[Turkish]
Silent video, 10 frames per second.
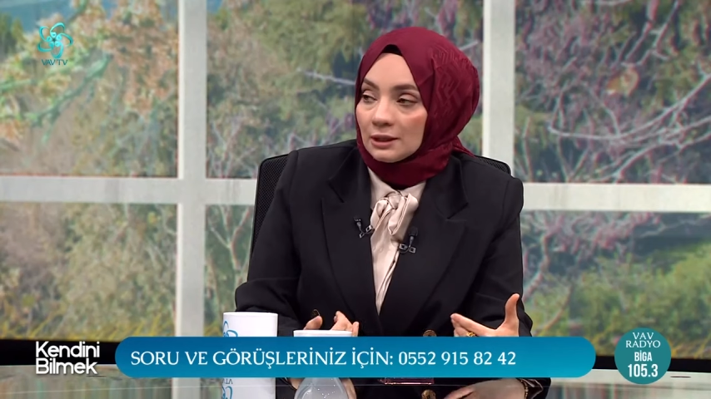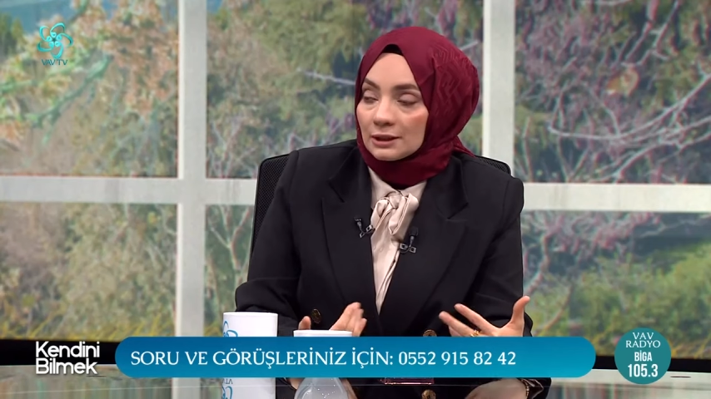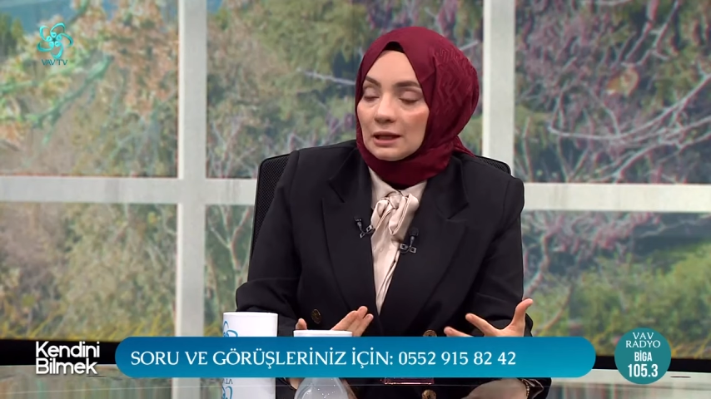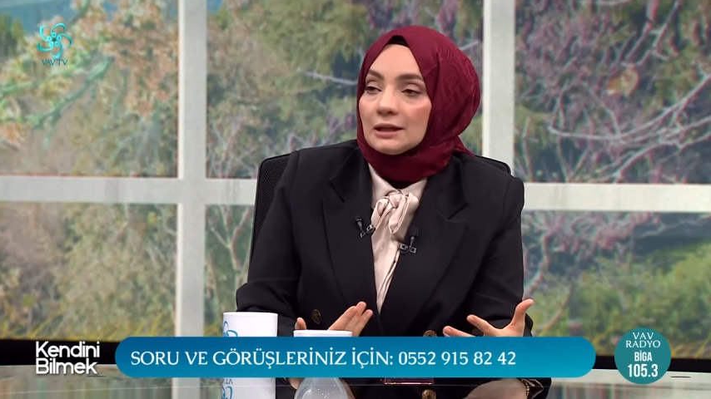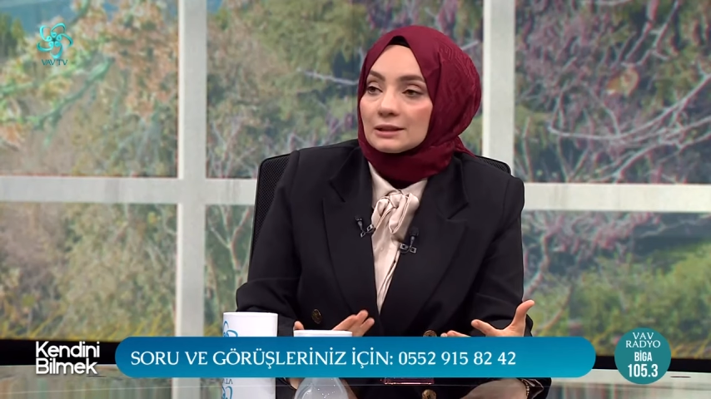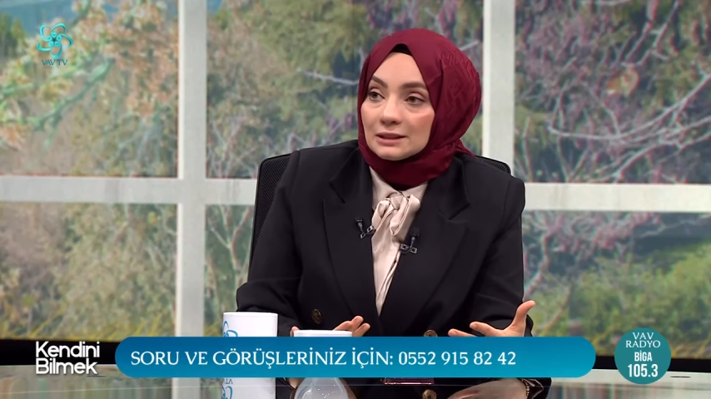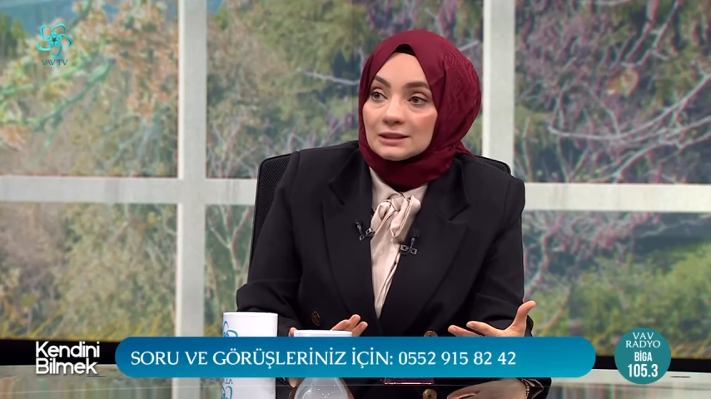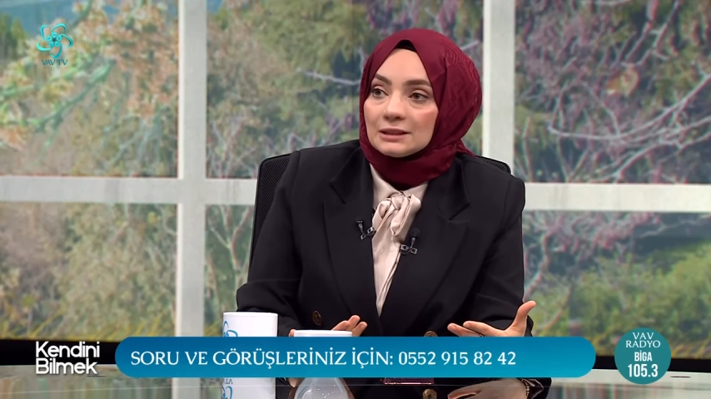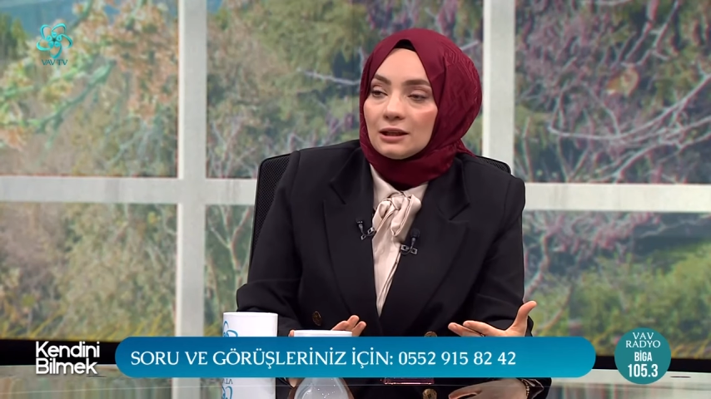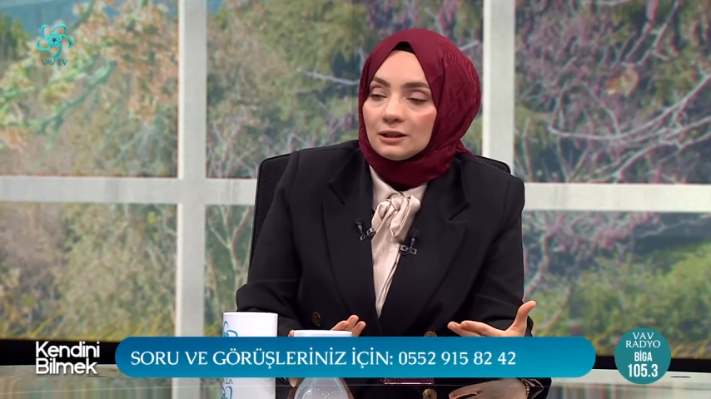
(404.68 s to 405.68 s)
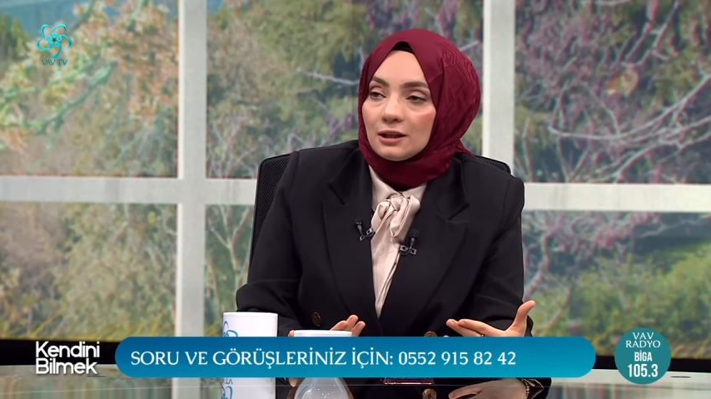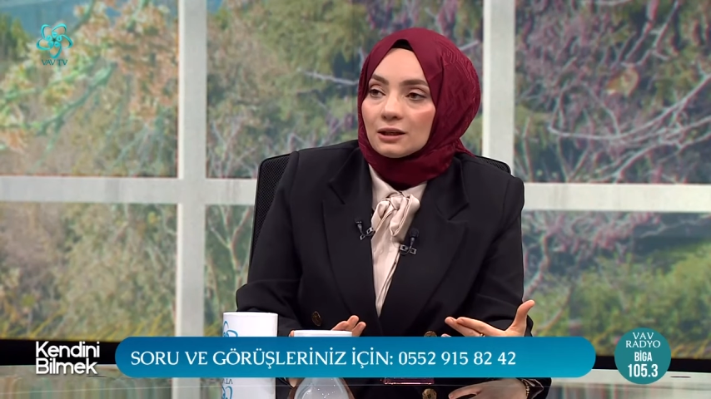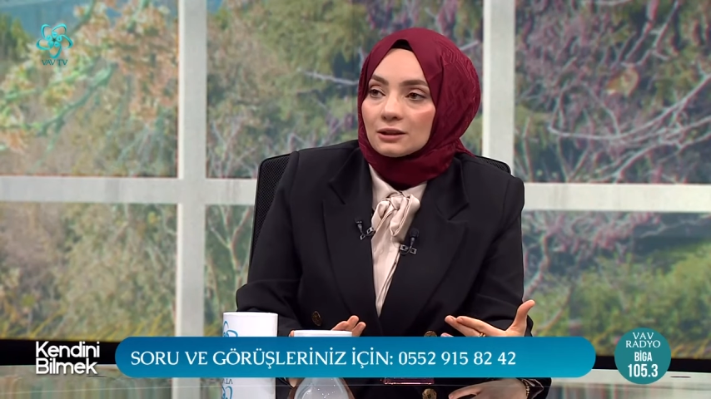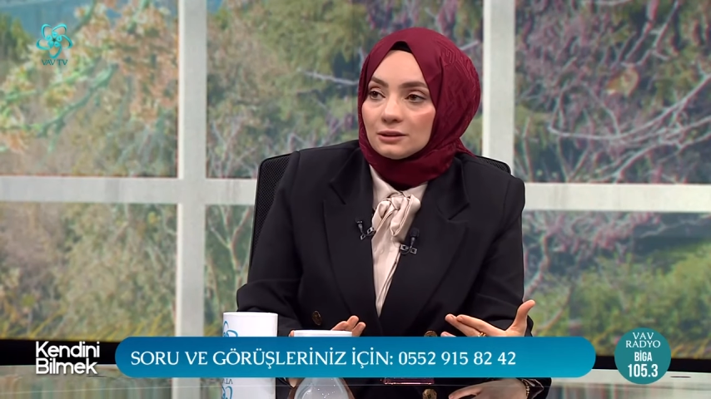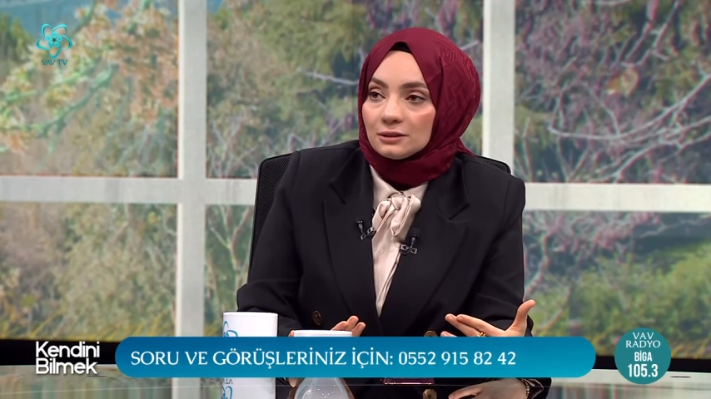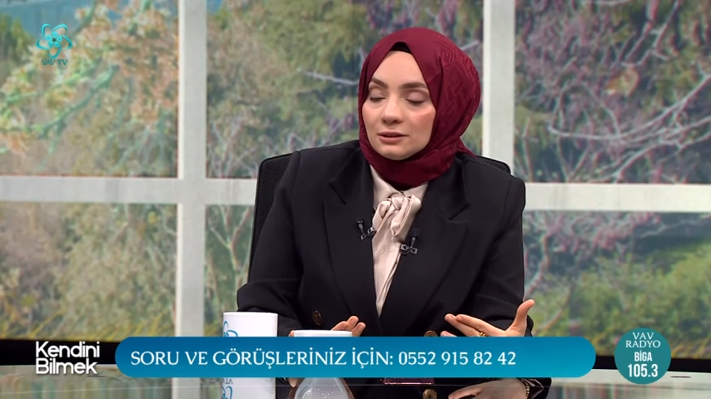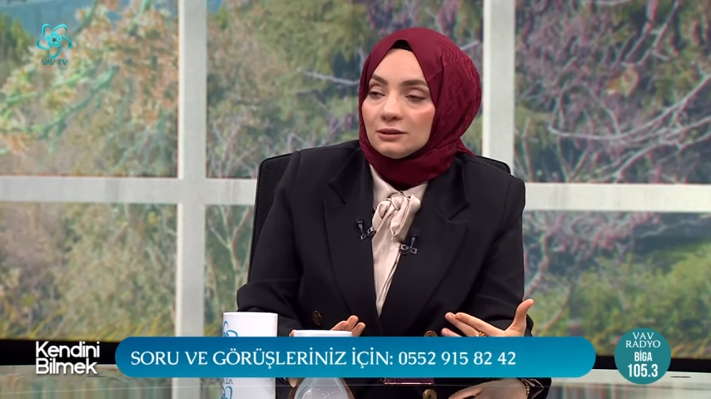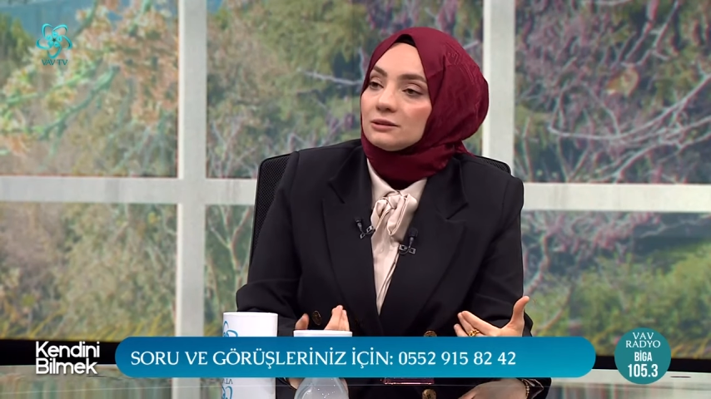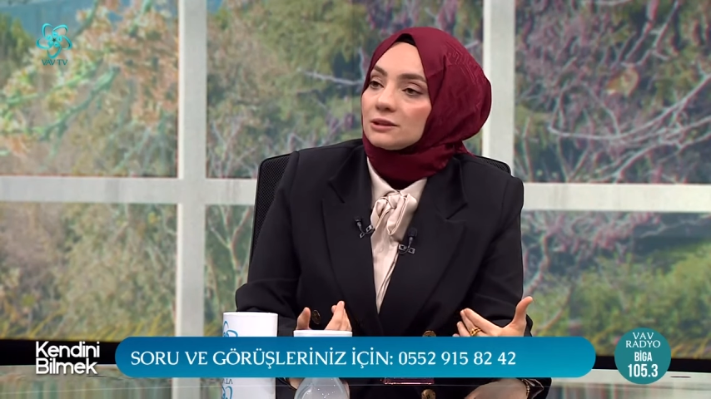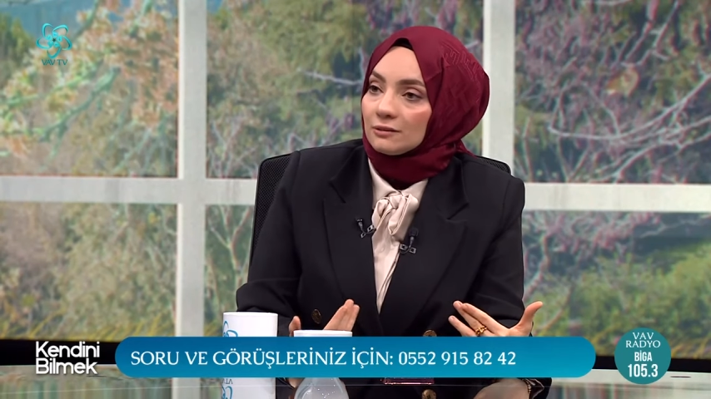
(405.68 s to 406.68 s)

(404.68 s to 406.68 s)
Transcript: kendinizle alakalı